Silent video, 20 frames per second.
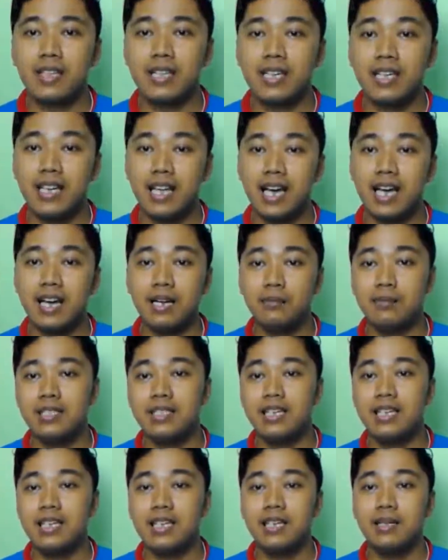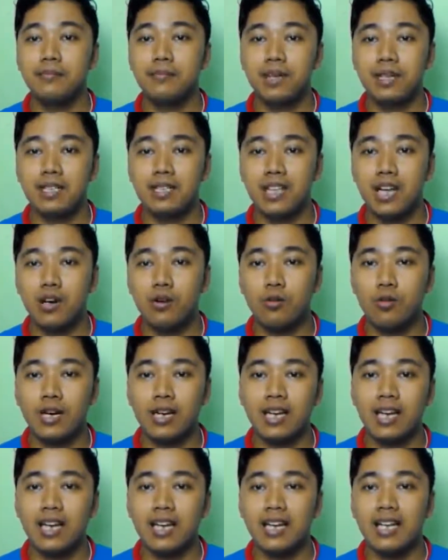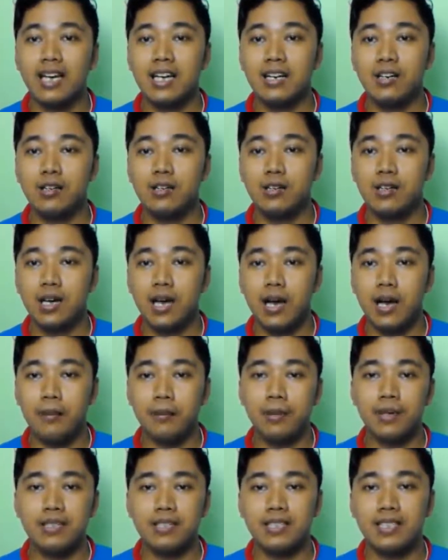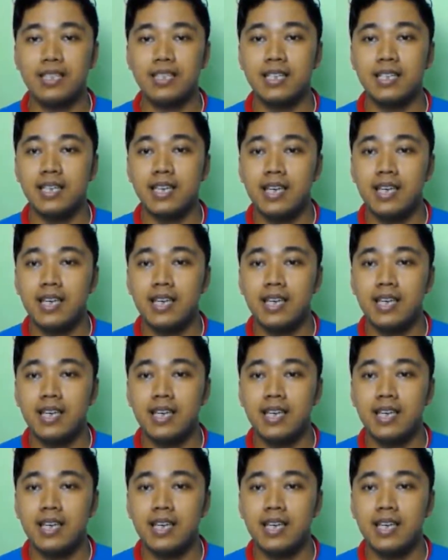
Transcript: ini akan menjadi pengetahuan kalian apa sih